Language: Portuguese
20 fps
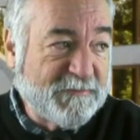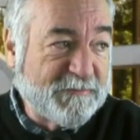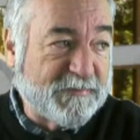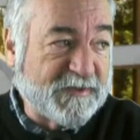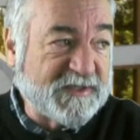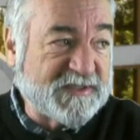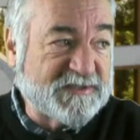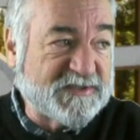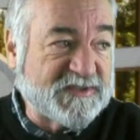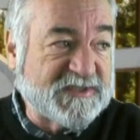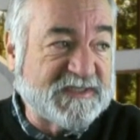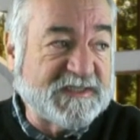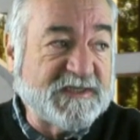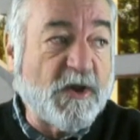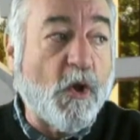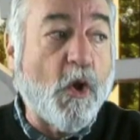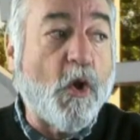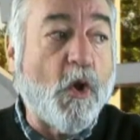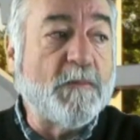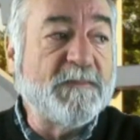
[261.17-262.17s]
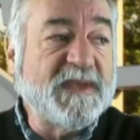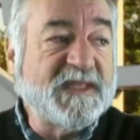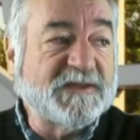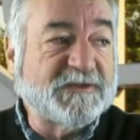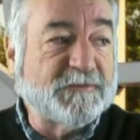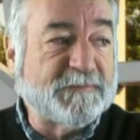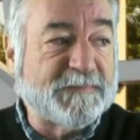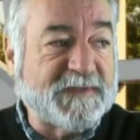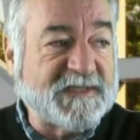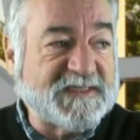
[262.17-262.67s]
Por isso se
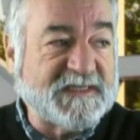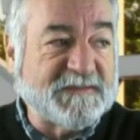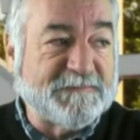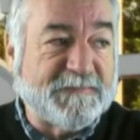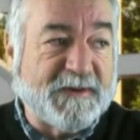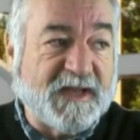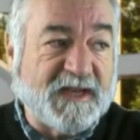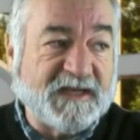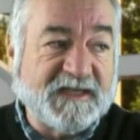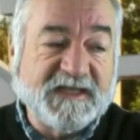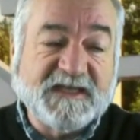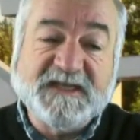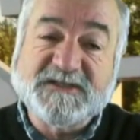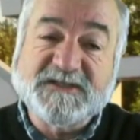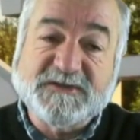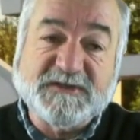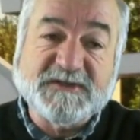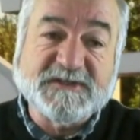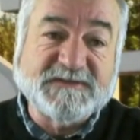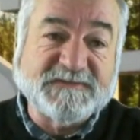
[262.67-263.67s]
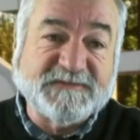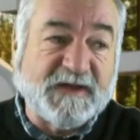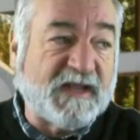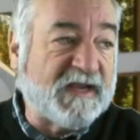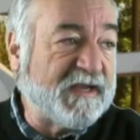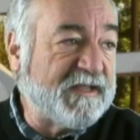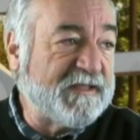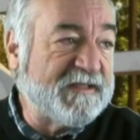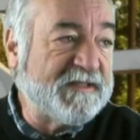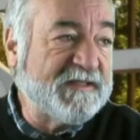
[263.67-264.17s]
omite o principal e só se
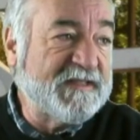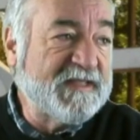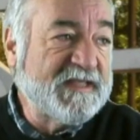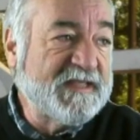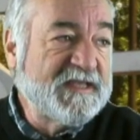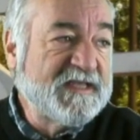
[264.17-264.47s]
fala,